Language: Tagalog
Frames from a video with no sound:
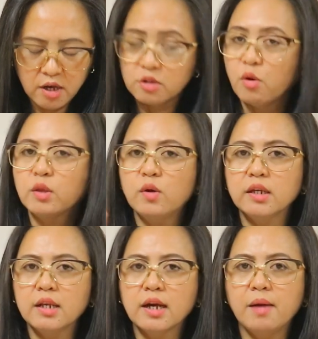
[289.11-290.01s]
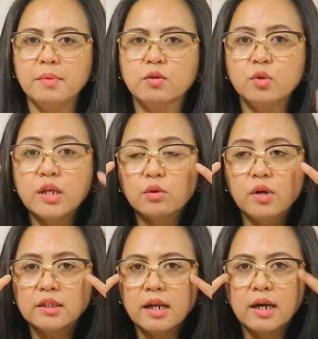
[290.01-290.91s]
So, ito lang ginagamit ko. Dito
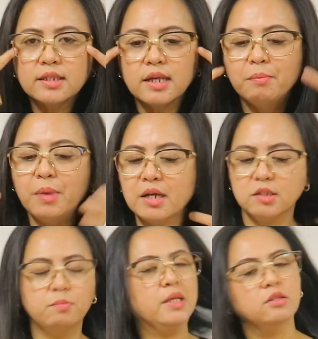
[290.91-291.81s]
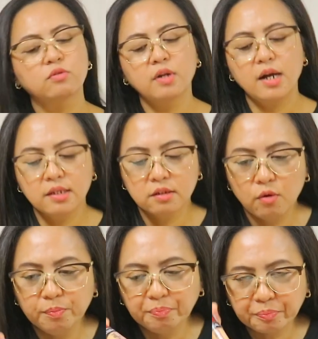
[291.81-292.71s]
lang talaga sa black spot ko guys.
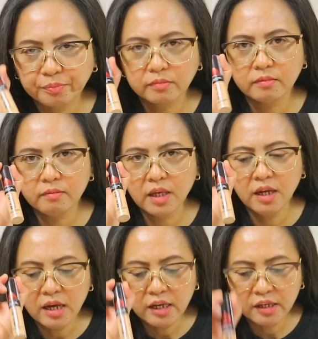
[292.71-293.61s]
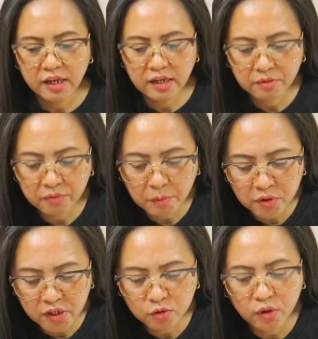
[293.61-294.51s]
So, yan ang
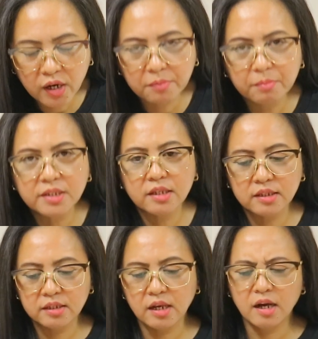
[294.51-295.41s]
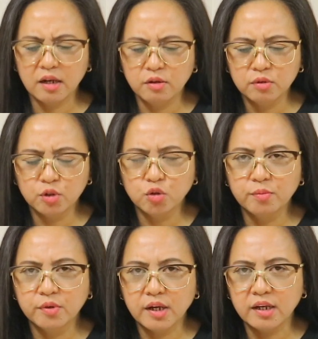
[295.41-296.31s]
favorite ko. Ilang beses, ilang ano, tube
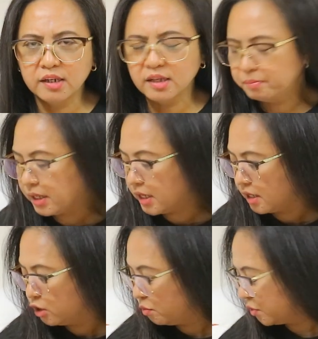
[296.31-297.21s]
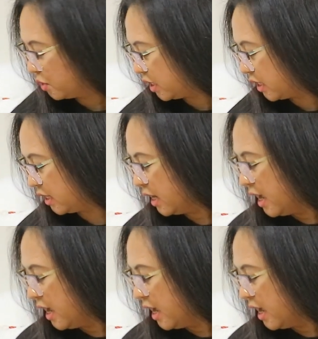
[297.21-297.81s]
ko na, pag ilang tube ko na yan.